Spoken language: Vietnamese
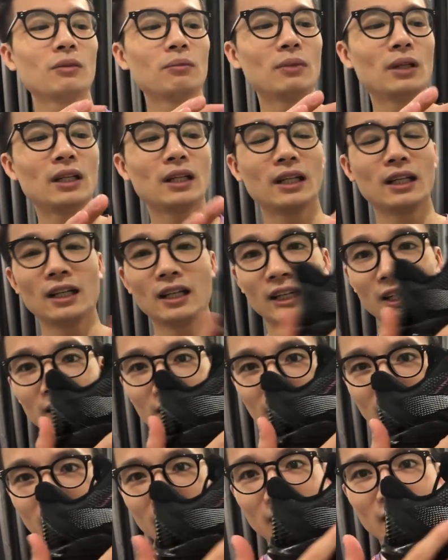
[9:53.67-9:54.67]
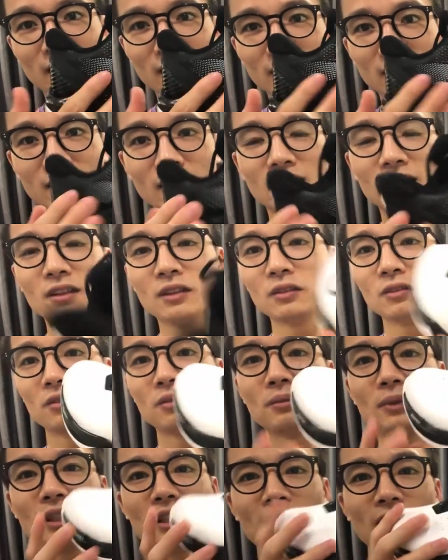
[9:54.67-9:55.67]
phần bên này là đen
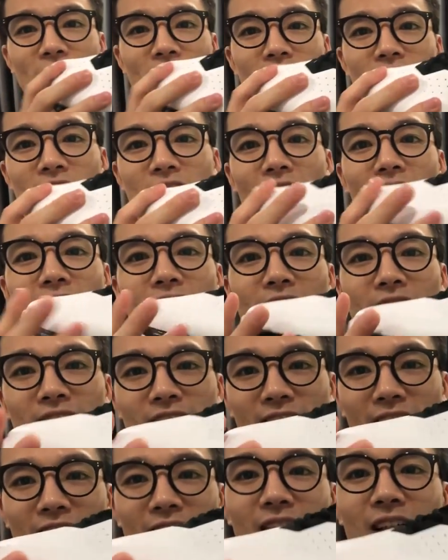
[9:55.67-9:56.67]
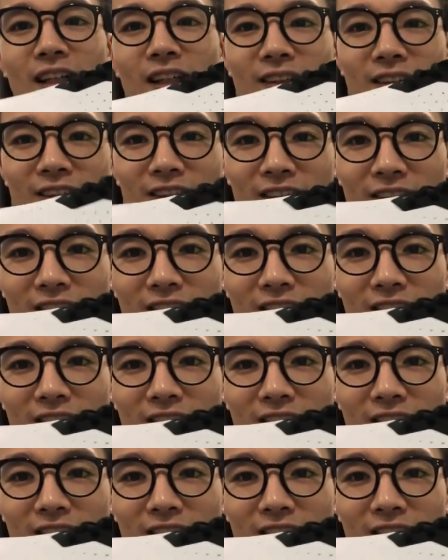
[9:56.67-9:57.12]
phần bên này là trắng trắng đen